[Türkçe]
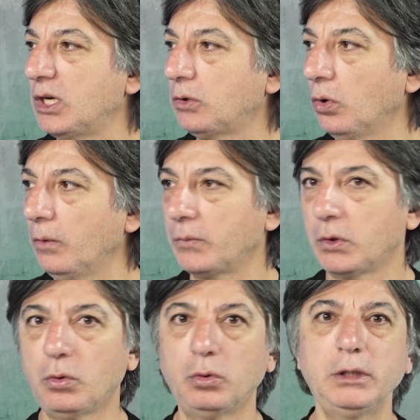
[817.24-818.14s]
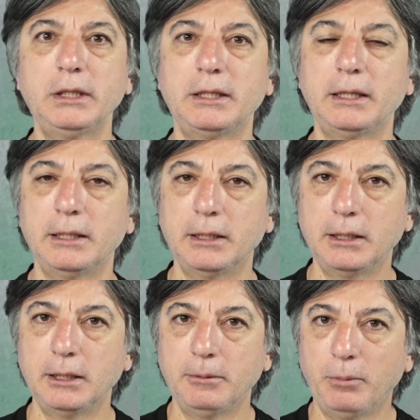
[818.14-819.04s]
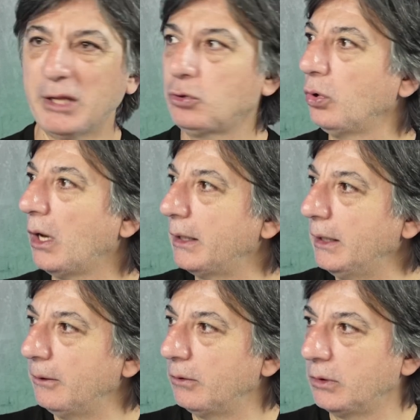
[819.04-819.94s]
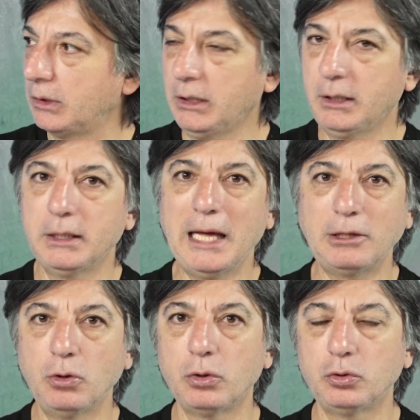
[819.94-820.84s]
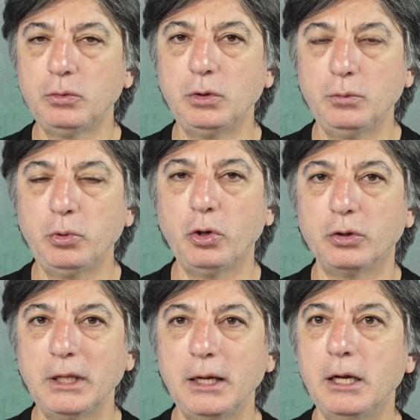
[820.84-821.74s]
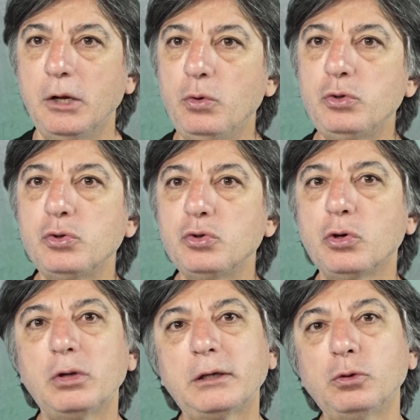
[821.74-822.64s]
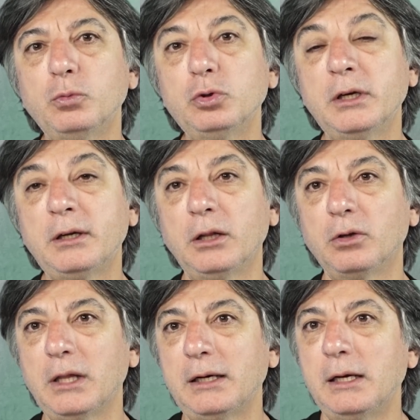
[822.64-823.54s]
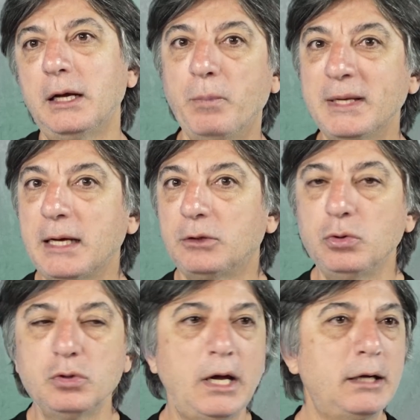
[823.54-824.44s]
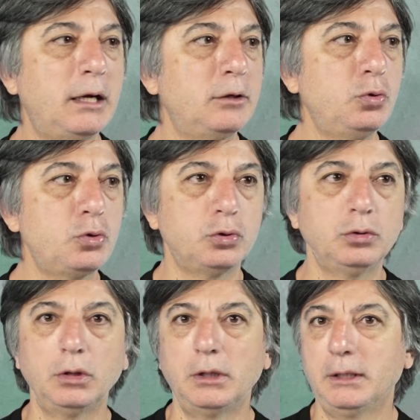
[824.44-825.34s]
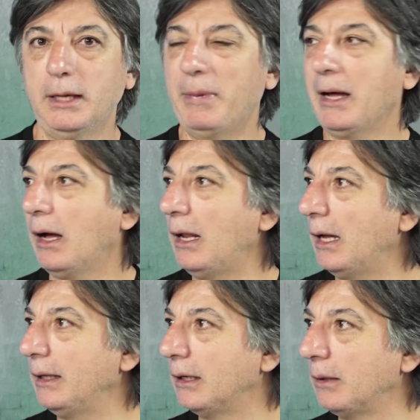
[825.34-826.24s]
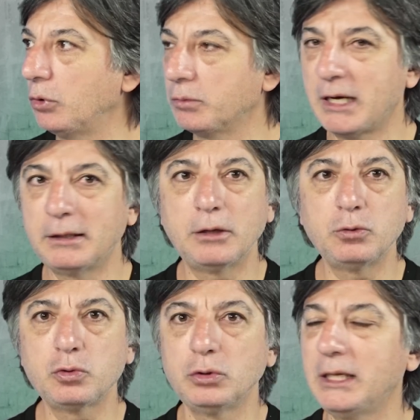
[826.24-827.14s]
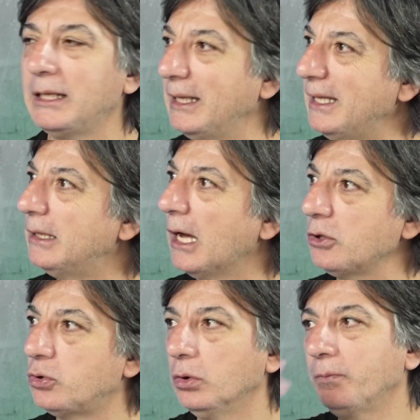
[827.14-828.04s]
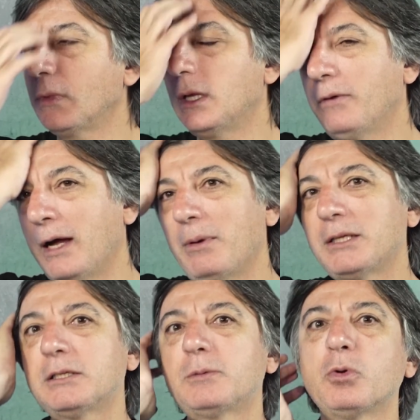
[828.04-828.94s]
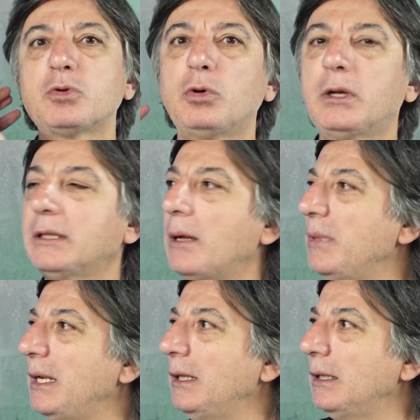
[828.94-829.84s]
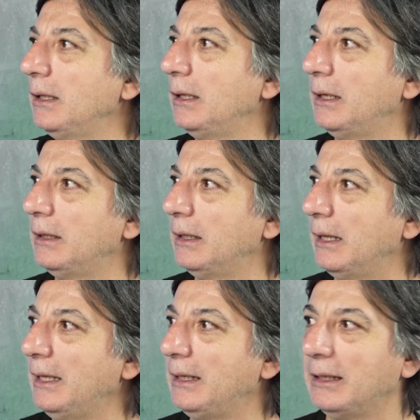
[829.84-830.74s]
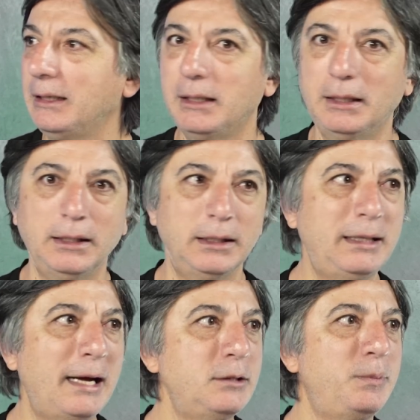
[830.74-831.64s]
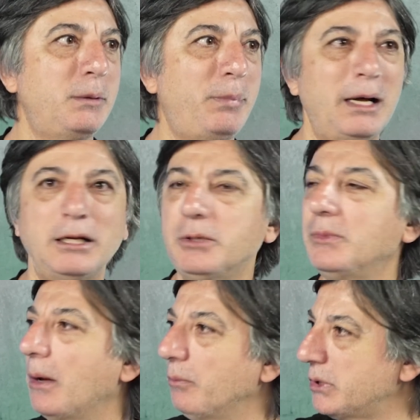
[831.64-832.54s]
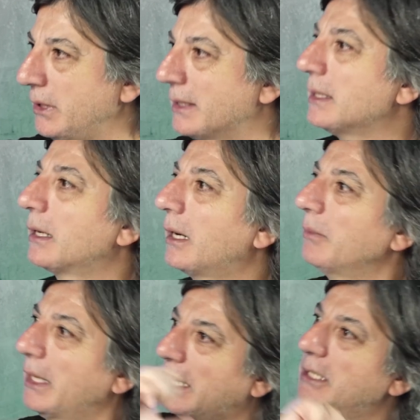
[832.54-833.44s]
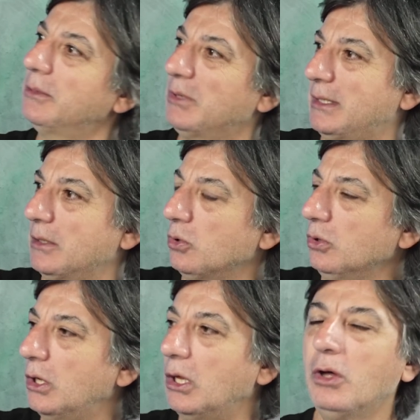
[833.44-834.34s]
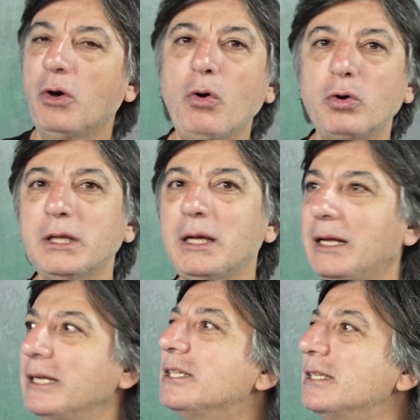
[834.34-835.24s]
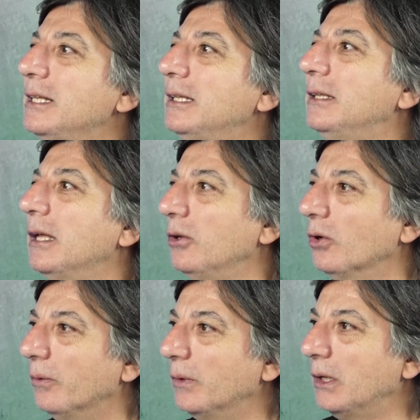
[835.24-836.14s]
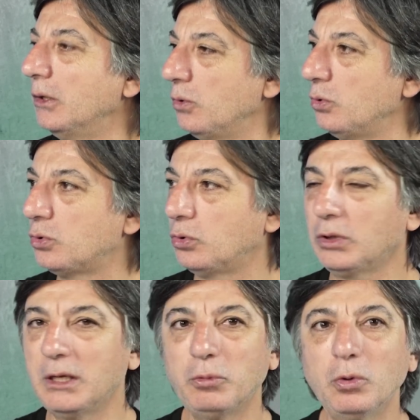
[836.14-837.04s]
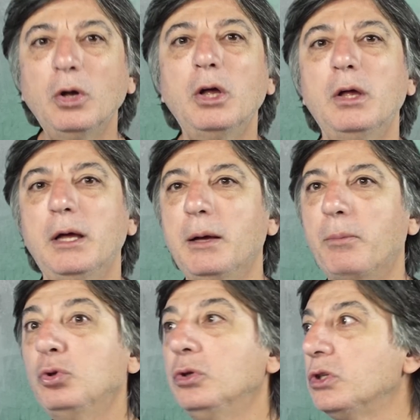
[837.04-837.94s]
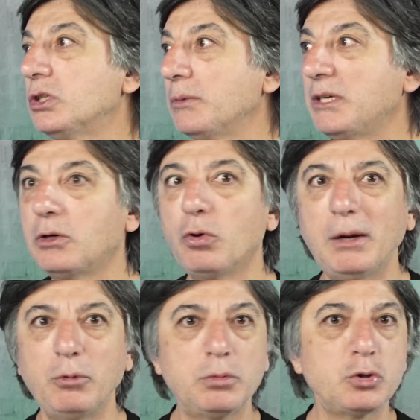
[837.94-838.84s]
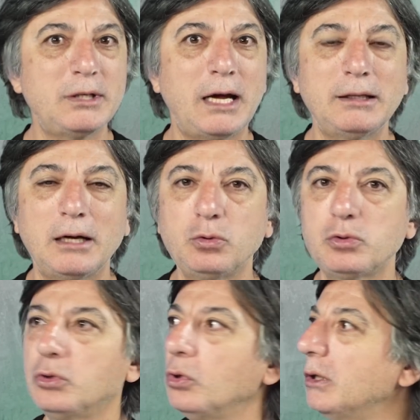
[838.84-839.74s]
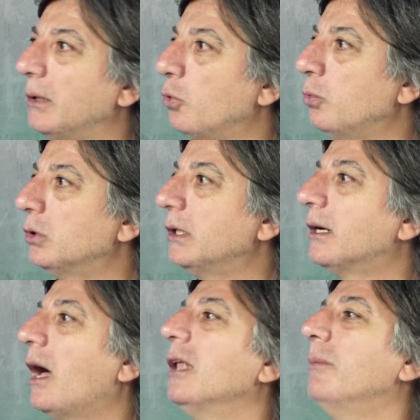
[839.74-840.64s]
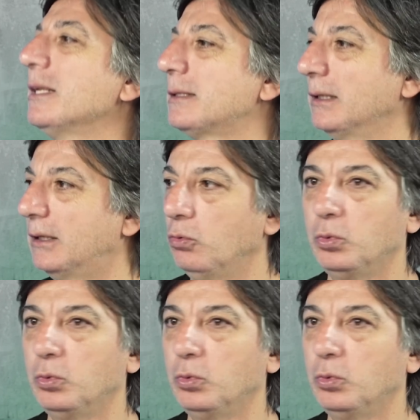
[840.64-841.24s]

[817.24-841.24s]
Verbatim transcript: Ceko onun yediği Batshuayi e, yani görüntü bu yönde. Üçüncü olarak da Umut Nayır'ı alıyorlar. Mesela dün Serdar Dursun ben hala inanamıyorum. Serdar Dursun'la ilgili iddia şu. Fenerbahçe'nin sponsorlarından birinin ilgili e, ters bir paylaşım yapmış Instagram'dan geçtiğimiz sezon. Hı hı. Orada hani çizildi deniyor hı. üstü ki bu e, bunun dışında bir şey göremiyorum. Çünkü Serdar Dursun'u yollayıp Umut Nayır'ı almazsın ki.